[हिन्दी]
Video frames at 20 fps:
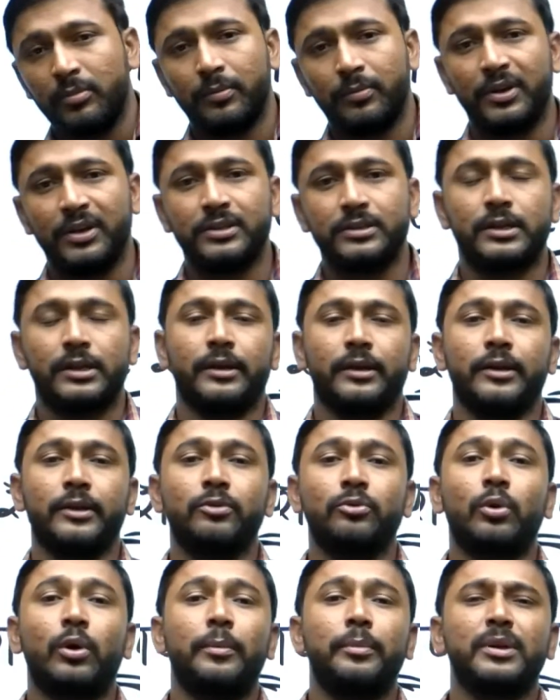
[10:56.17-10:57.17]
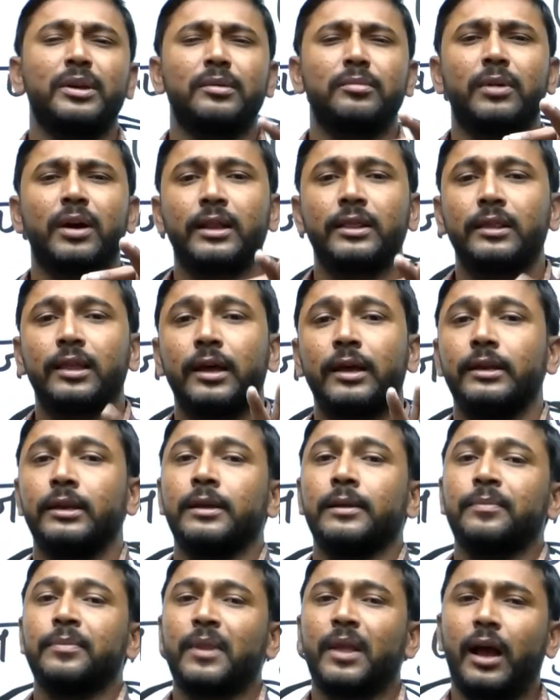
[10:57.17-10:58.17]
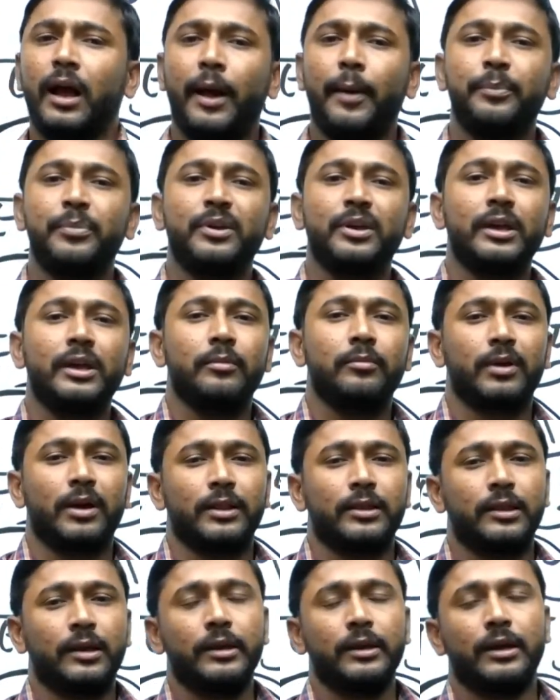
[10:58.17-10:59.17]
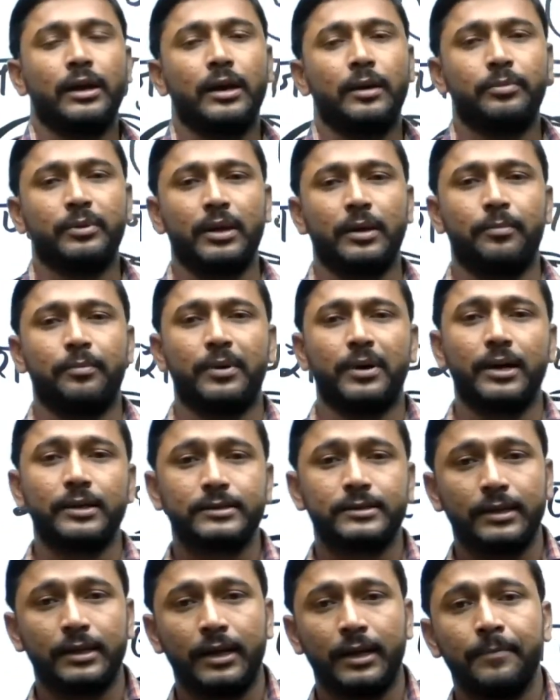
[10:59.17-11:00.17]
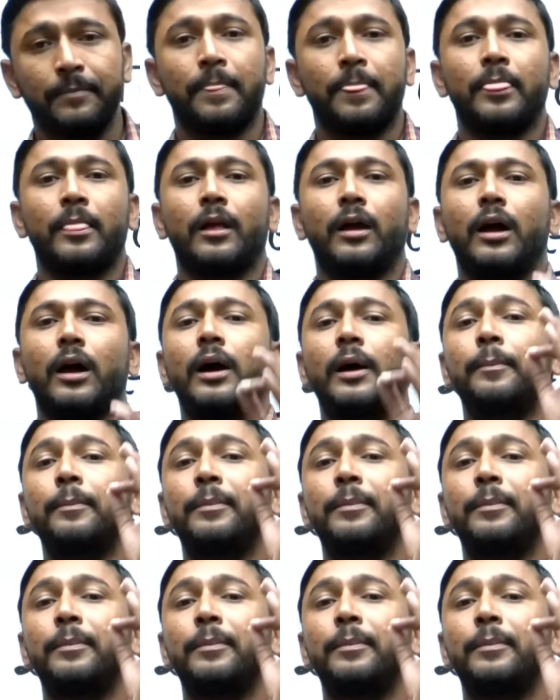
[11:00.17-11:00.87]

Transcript: भेज रहे हैं तो आप ईमानदारी आपकी ईमानदारी आपके पास है आप